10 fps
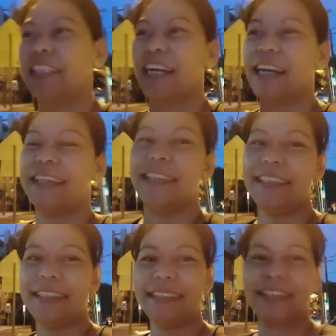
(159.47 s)

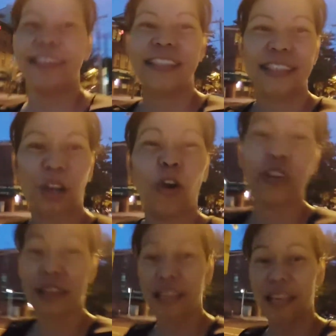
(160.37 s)
kahit
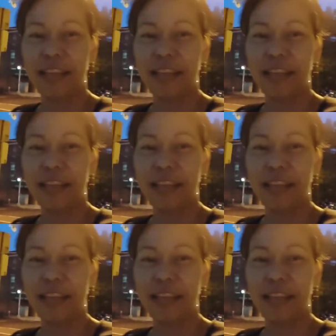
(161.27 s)
konti